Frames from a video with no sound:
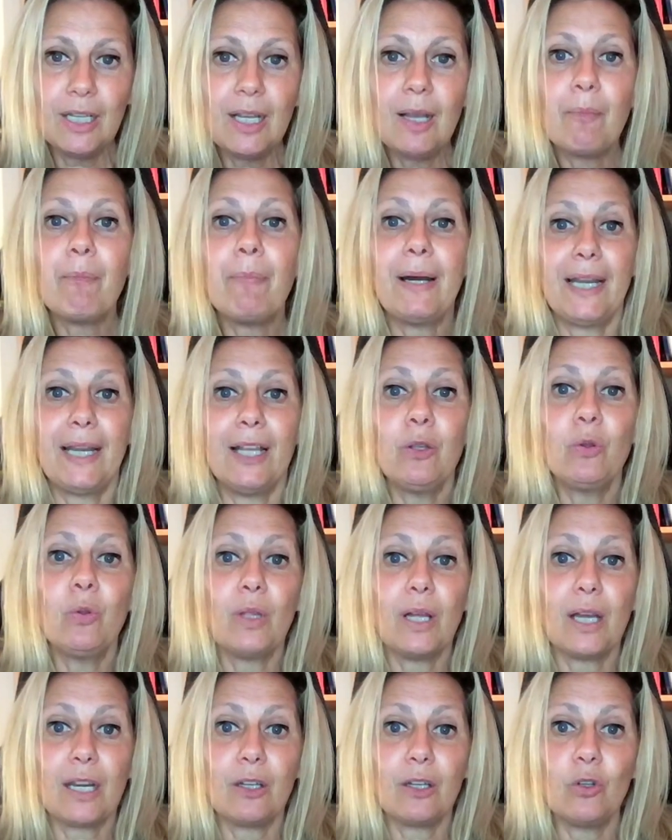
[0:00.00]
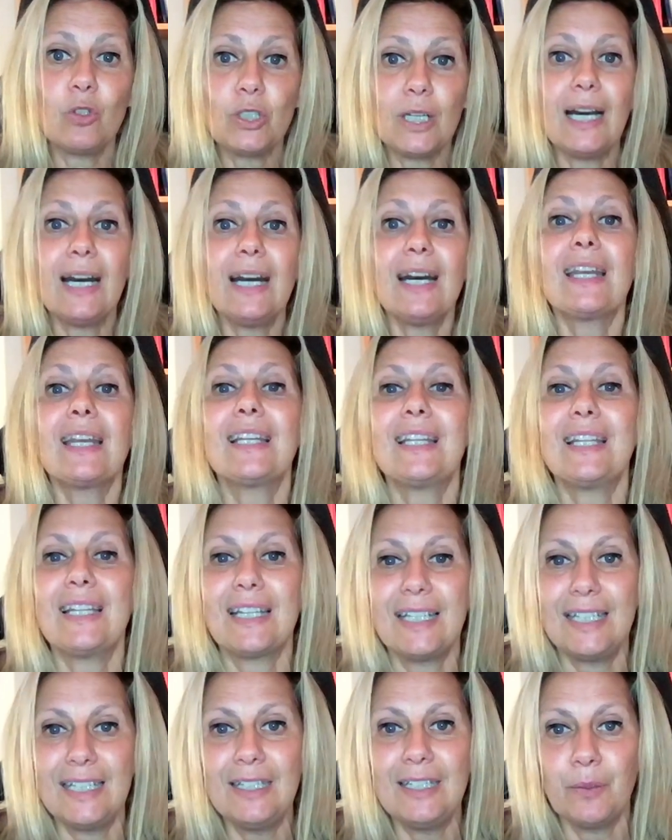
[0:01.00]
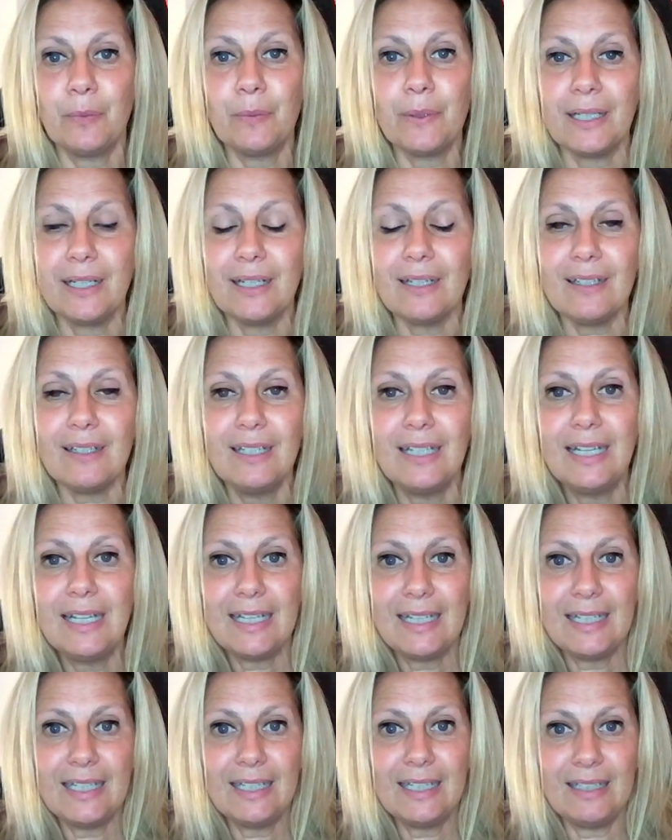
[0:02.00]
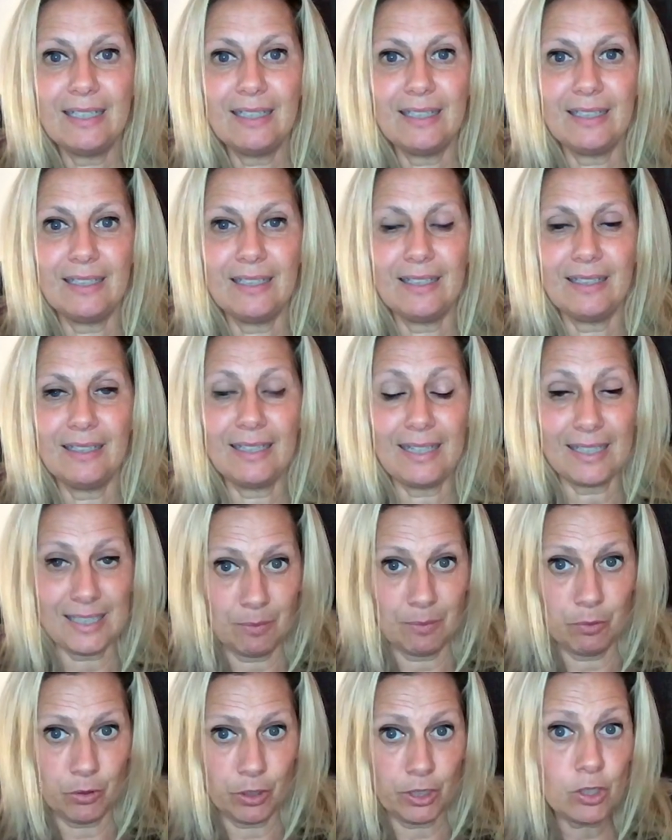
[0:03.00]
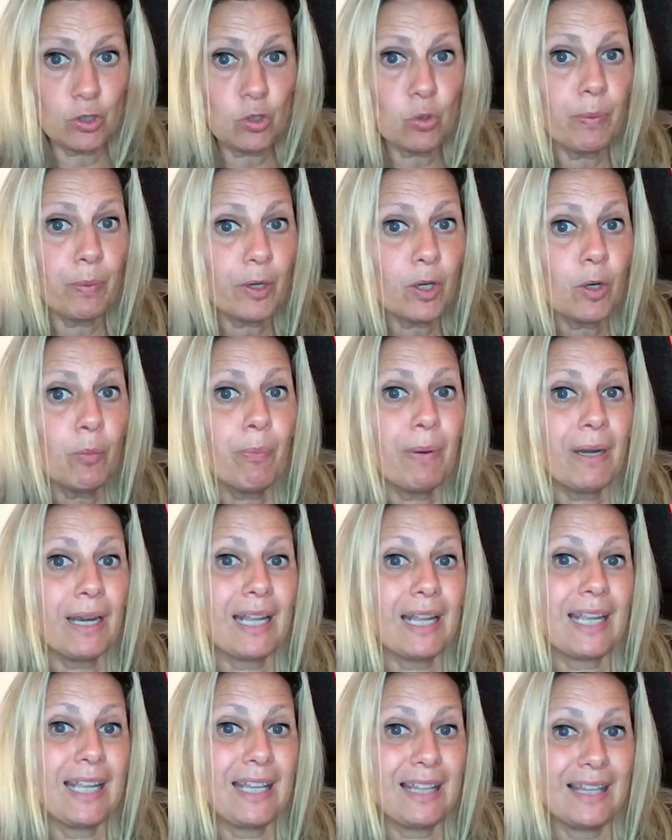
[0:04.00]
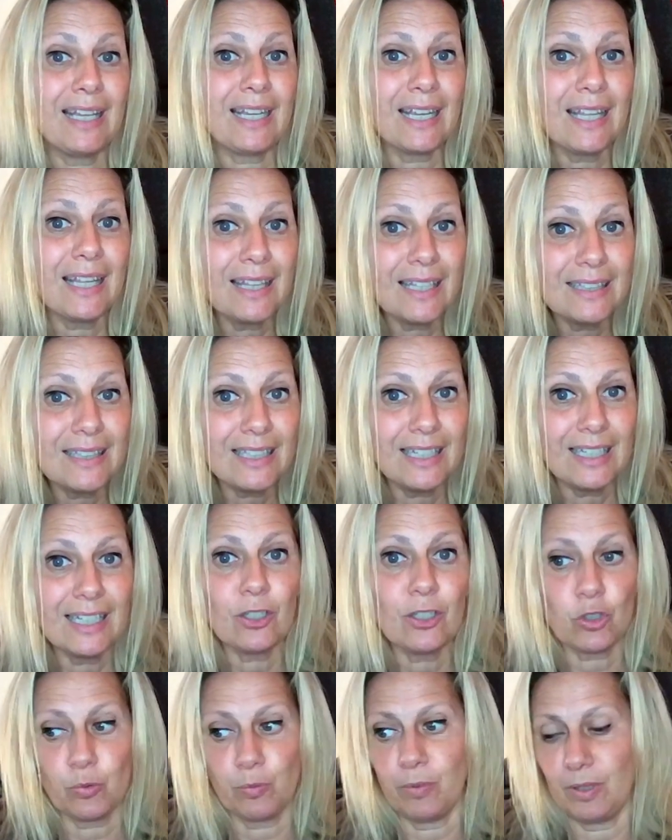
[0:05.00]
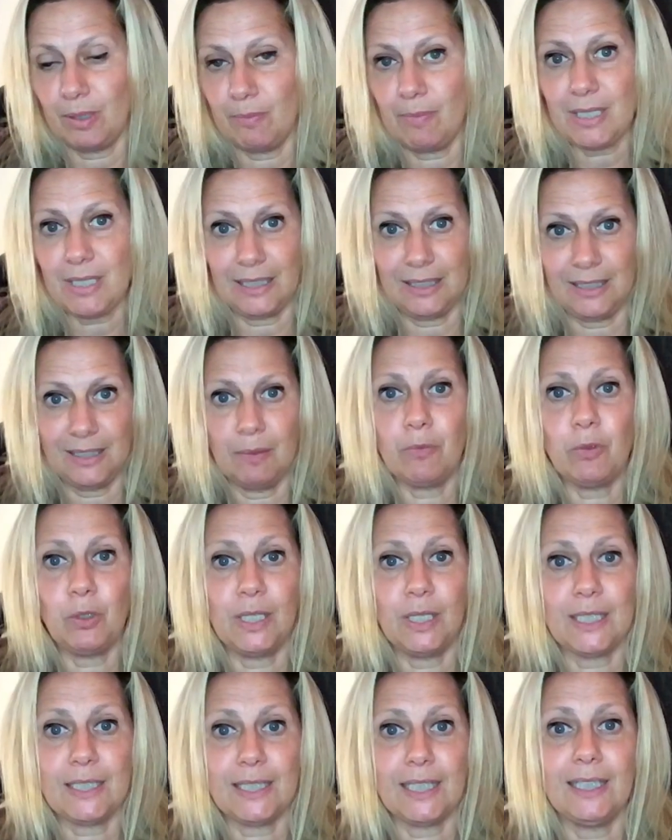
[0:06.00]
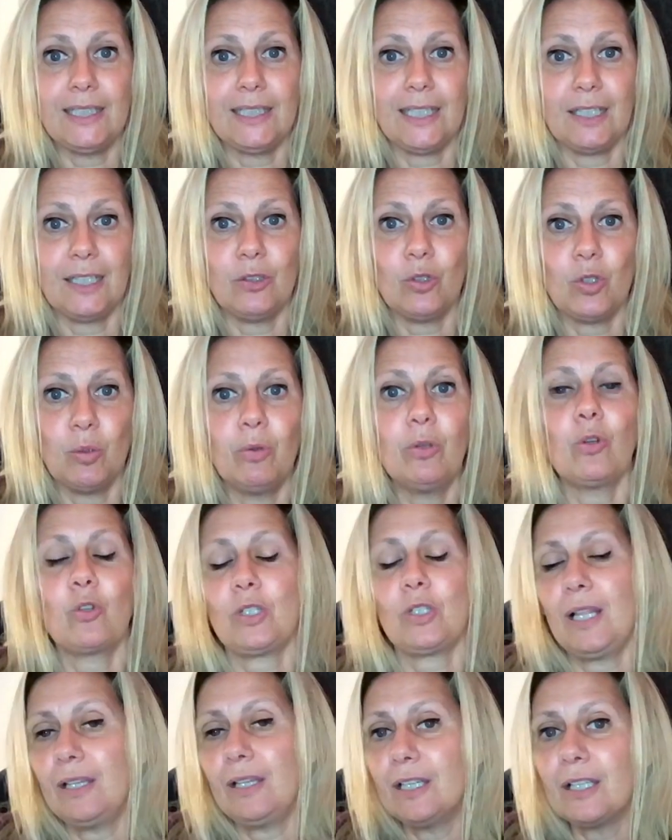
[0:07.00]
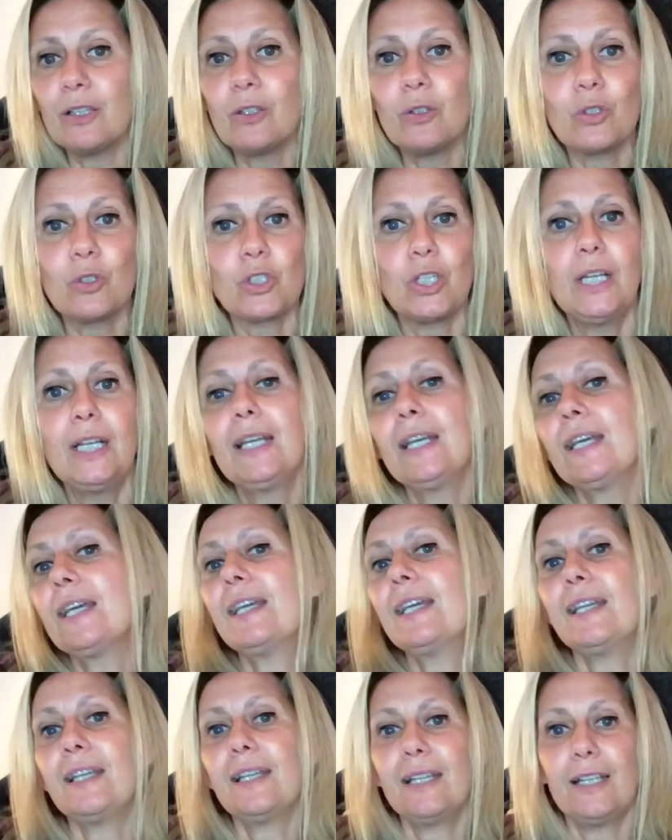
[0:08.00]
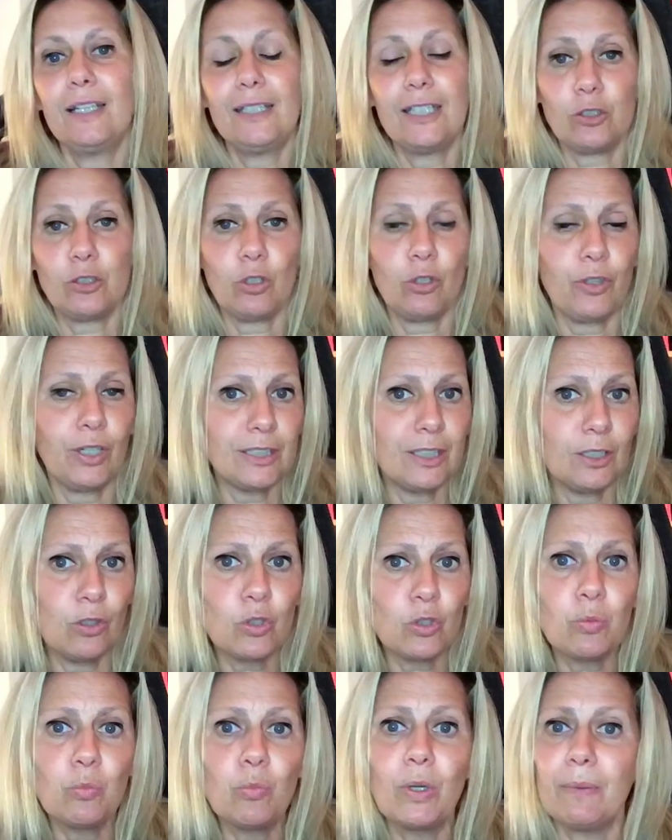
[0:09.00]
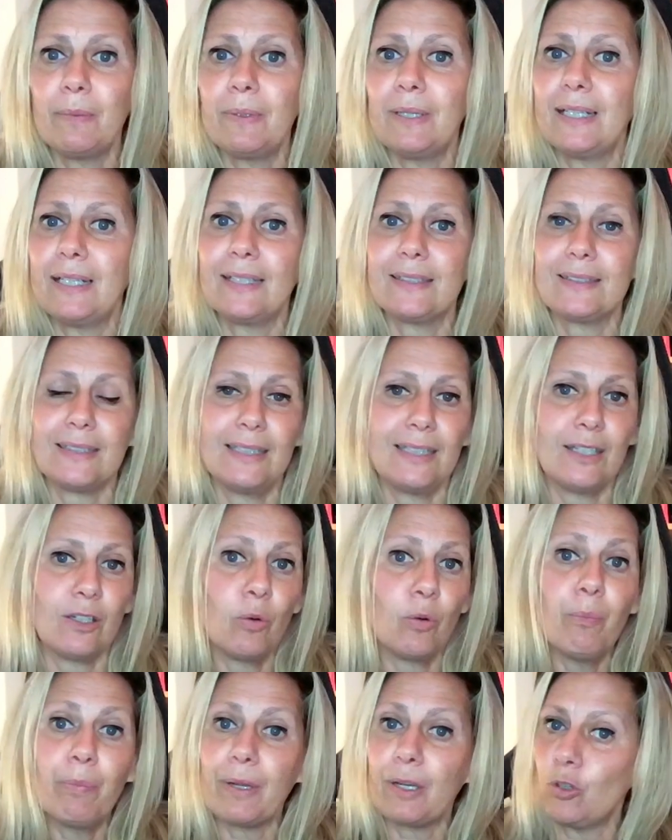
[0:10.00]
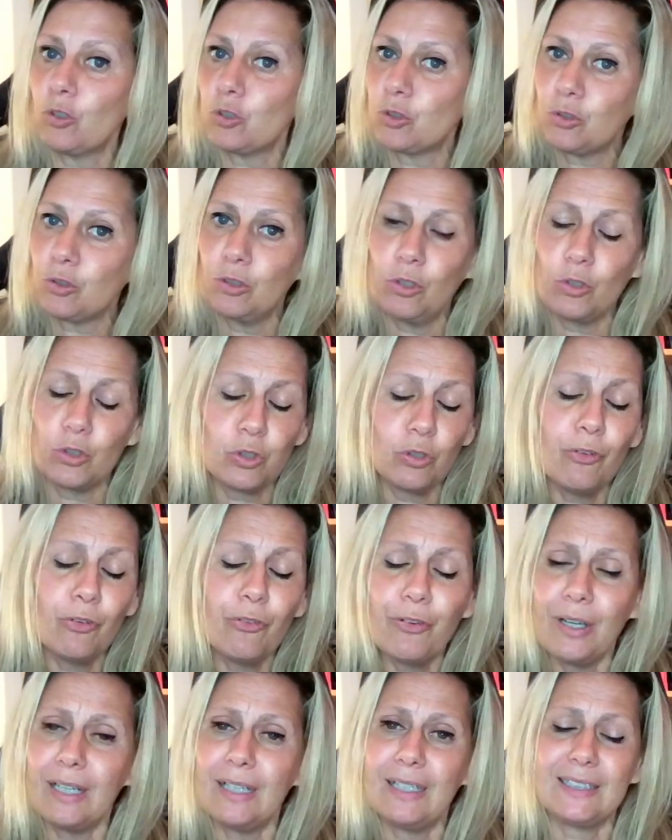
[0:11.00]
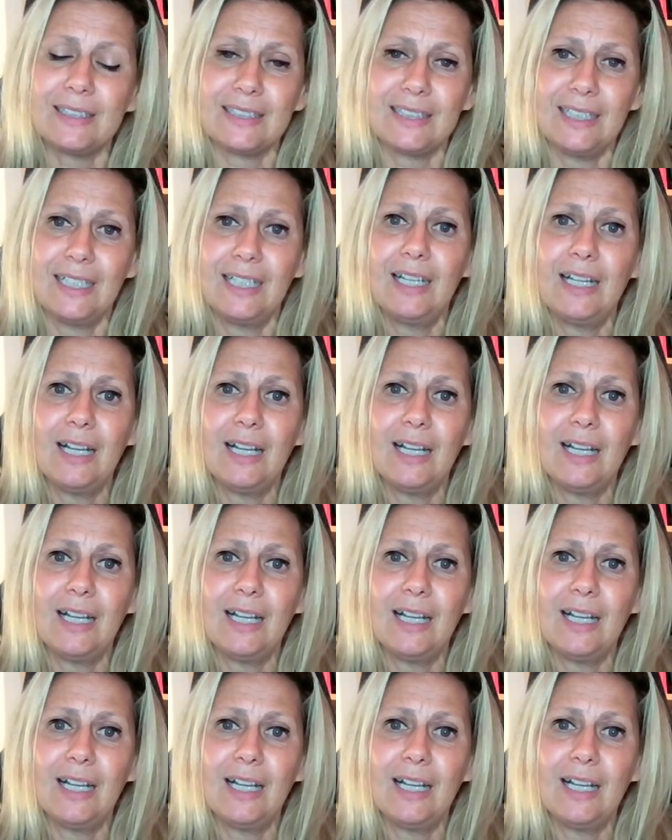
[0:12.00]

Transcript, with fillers: para ayudarnos a reequilibrar eh, las emociones de tu perro para que deje de tener esos problemas que a ti te molestan tanto como los ladridos, eh, destrozarte los muebles, eh, romper los, los sofás,